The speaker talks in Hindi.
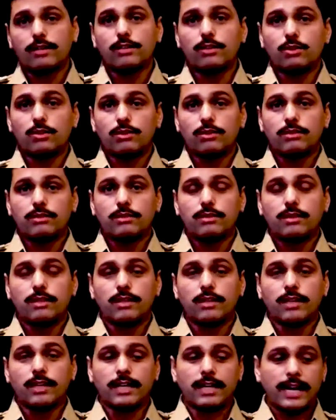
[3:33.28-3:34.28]
और
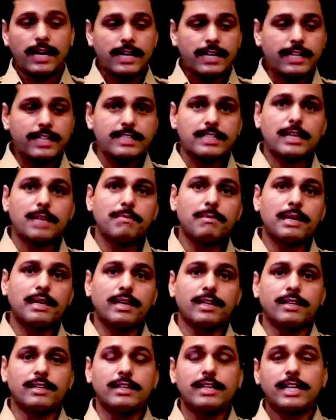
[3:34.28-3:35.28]
रहने की जगह
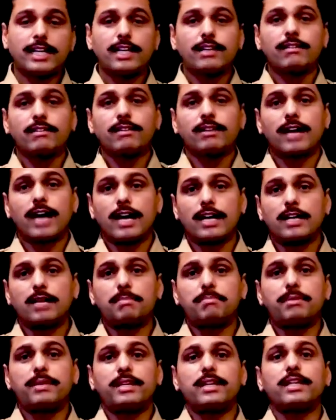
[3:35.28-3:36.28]
मिल गई लेकिन
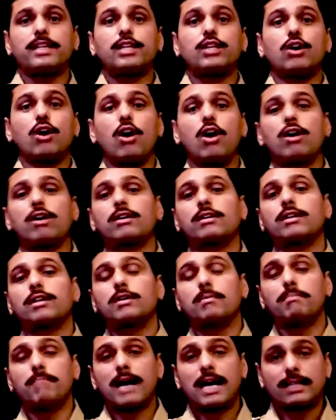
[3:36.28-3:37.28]
खाने पीने की और